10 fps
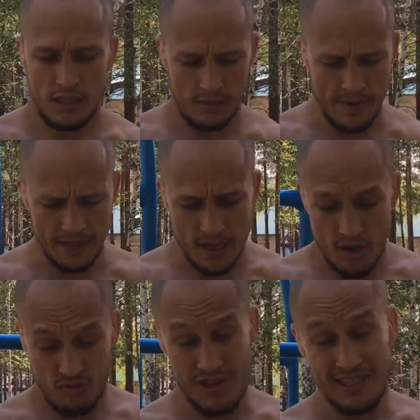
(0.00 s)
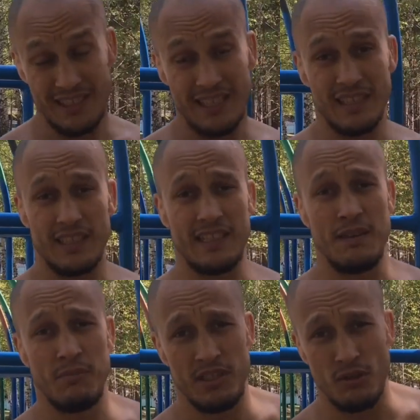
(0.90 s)
Ребят, у нас остался
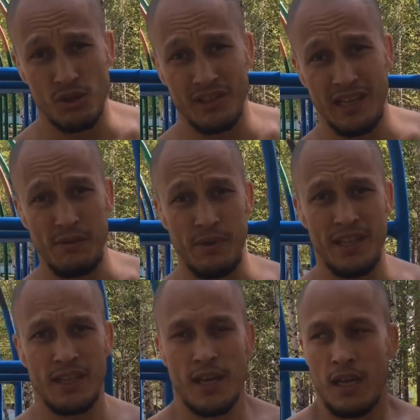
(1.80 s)
самый сложный элемент.